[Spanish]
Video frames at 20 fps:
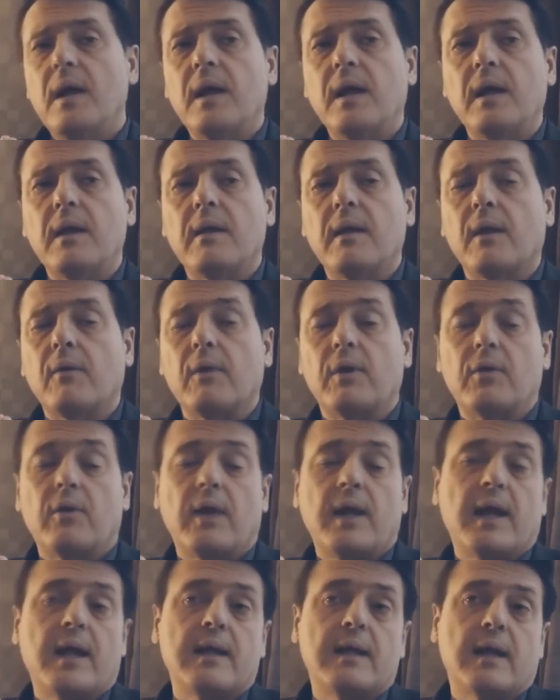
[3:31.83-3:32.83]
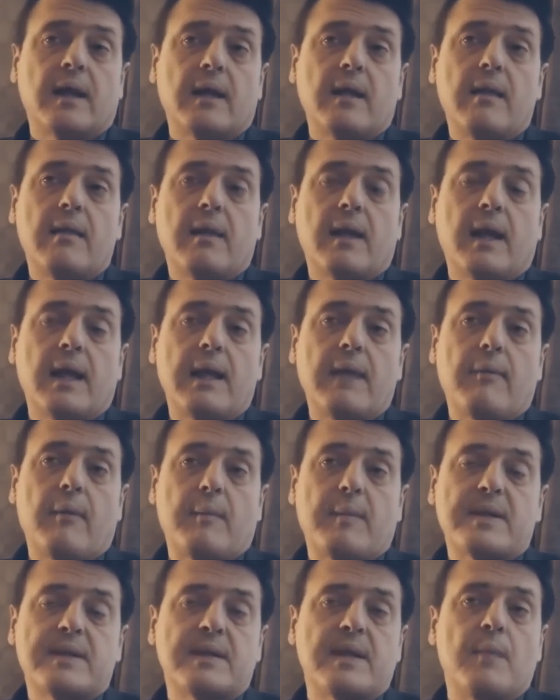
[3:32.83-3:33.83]
y quizá cuando hay gente que dice que
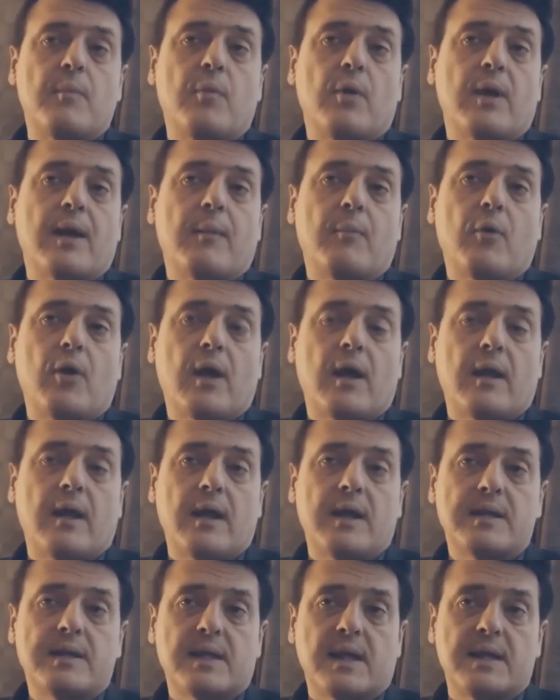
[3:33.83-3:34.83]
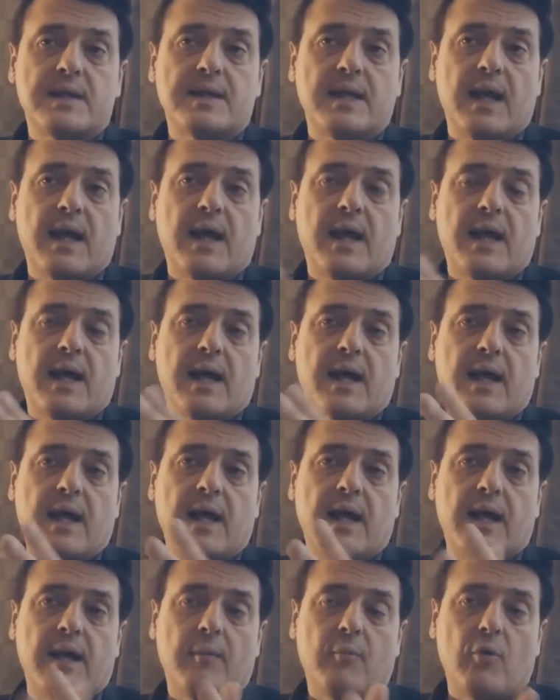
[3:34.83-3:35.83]
lleva más tiempo enamorada es que se ha
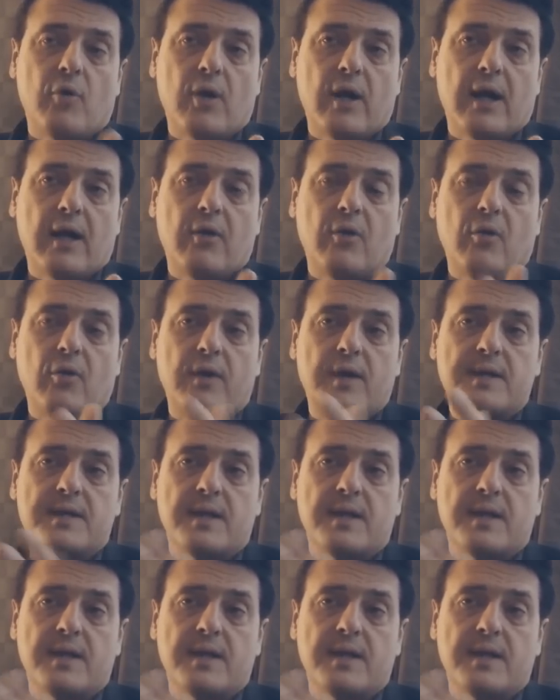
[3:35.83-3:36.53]
enamorado,